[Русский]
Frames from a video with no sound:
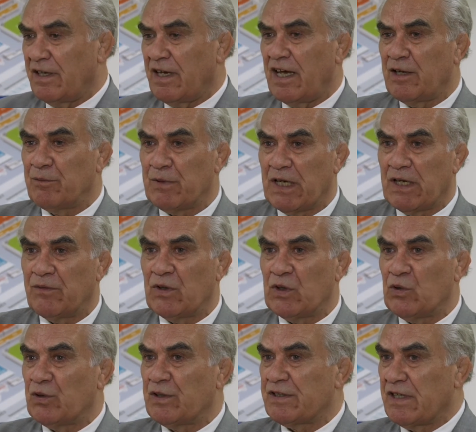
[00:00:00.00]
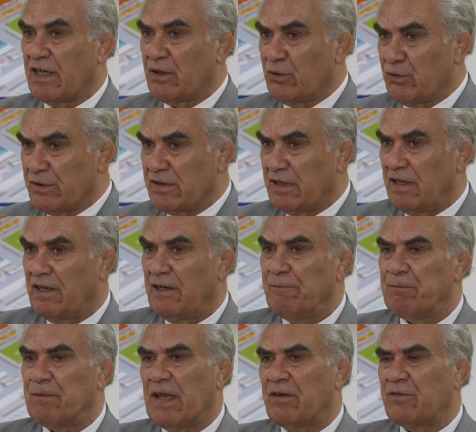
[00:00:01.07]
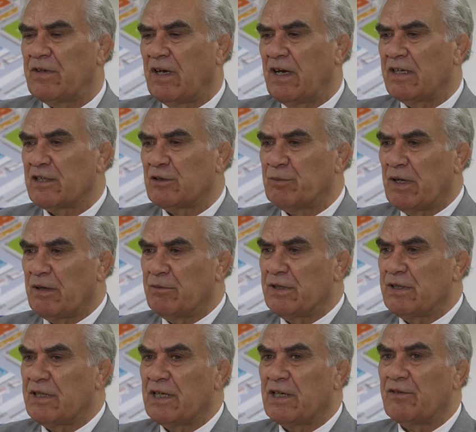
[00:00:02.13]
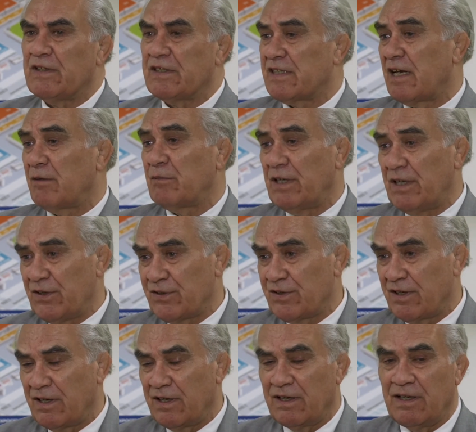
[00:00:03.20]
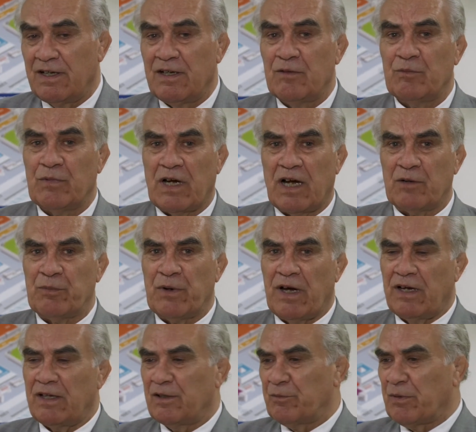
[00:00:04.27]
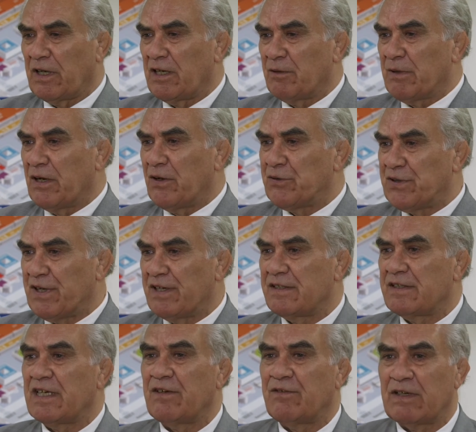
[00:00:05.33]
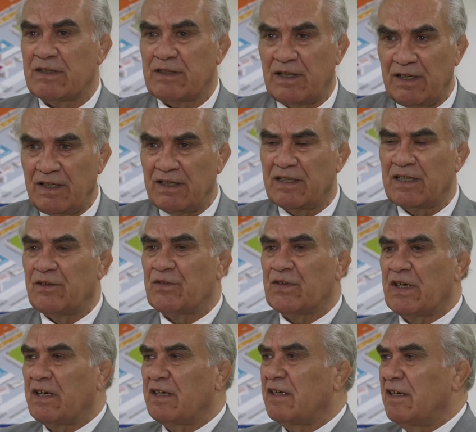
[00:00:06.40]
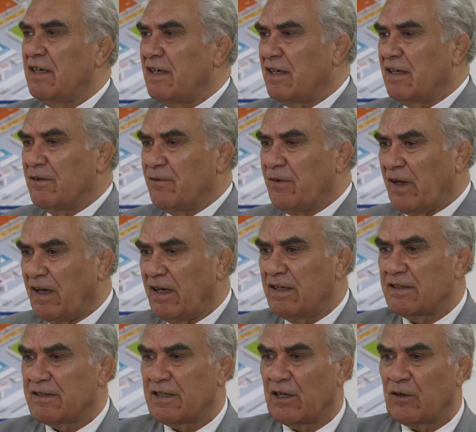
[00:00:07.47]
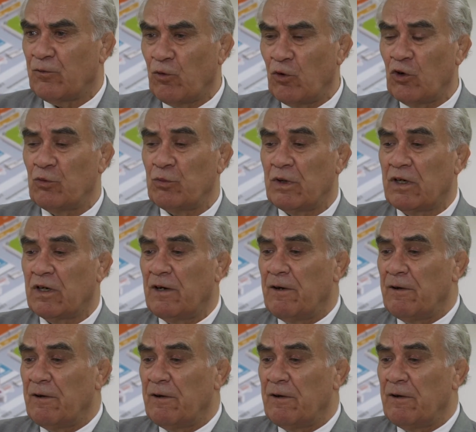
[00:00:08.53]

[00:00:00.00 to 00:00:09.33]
Я имею в виду и Союз нефтегазопромышленников, и сам лично как правило, принимаю участие и в открытии, и в тех конференциях, форумах.